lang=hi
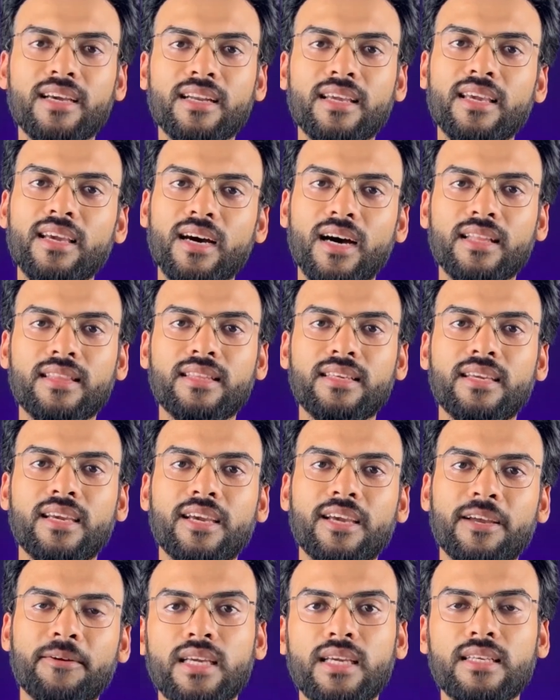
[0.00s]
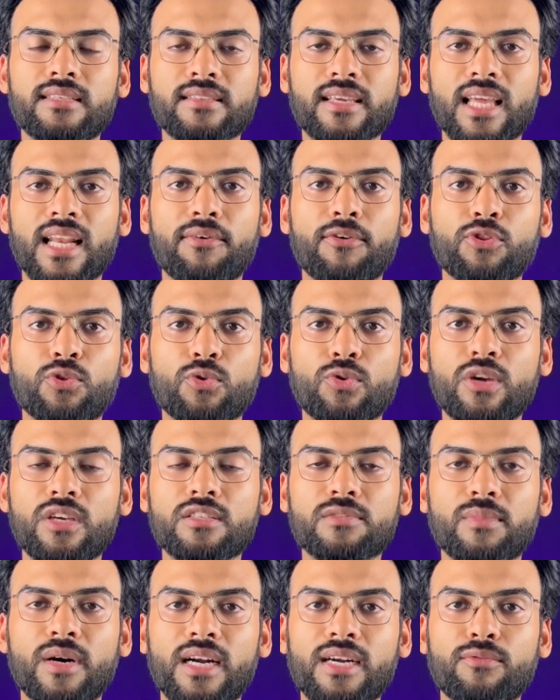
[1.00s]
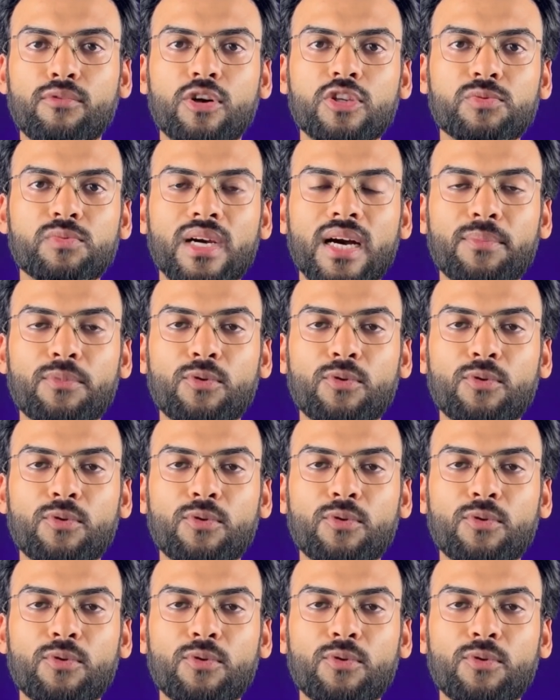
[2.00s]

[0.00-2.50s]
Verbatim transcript: के आती है इसके अलावा दोनों ही स्मार्ट स्मार्ट वॉच में आप